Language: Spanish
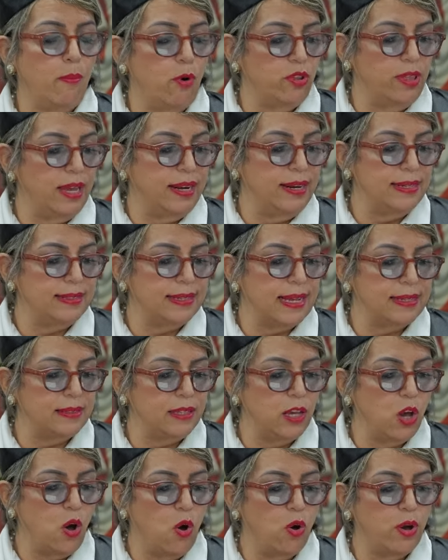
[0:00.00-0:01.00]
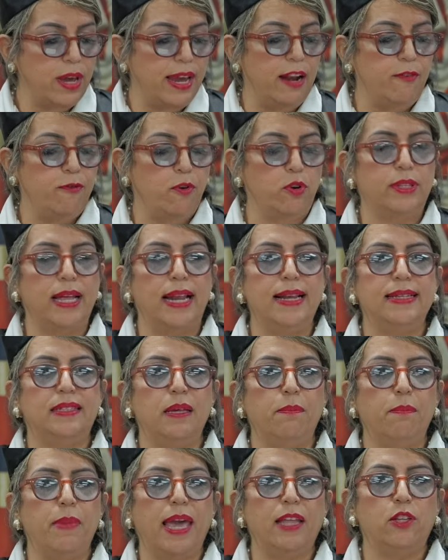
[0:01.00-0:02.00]
modernización y el
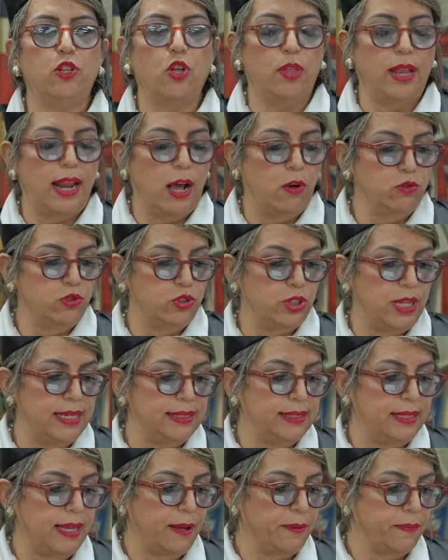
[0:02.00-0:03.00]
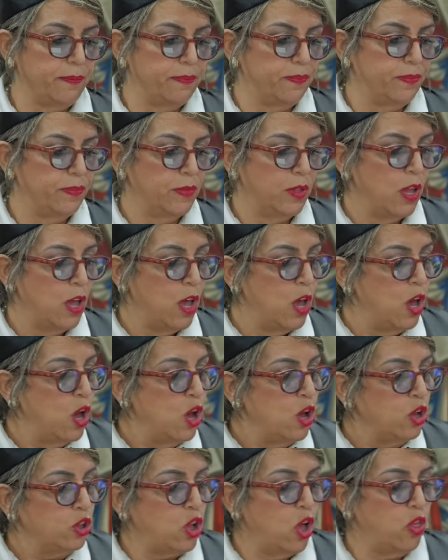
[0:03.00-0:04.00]
fortalecimiento de la justicia.
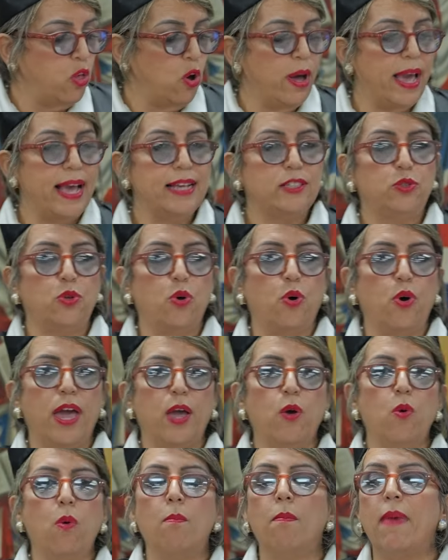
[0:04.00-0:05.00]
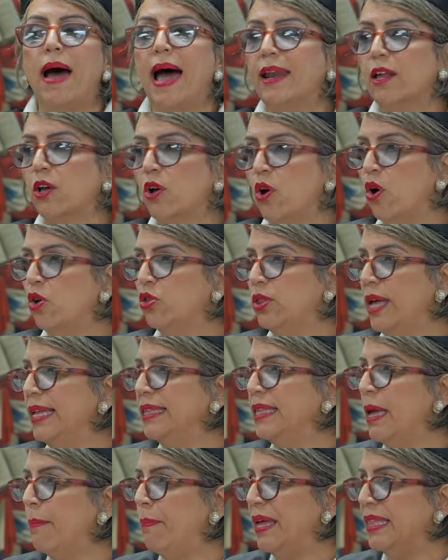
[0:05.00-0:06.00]
Todo esto en un marco de
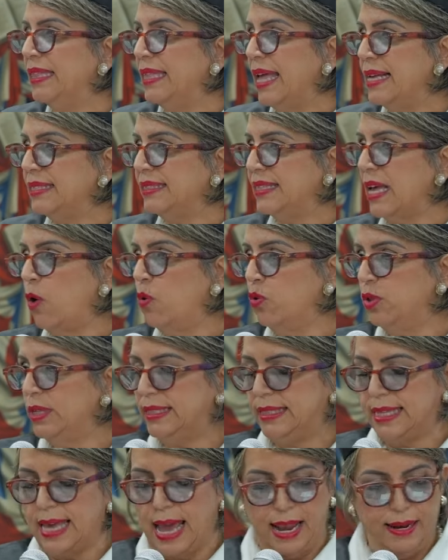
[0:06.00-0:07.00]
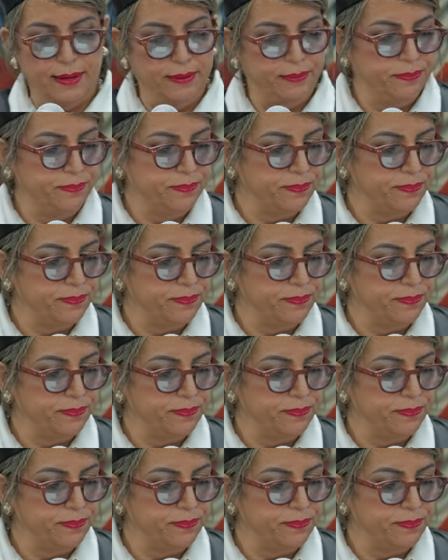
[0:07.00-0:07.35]
independencia judicial.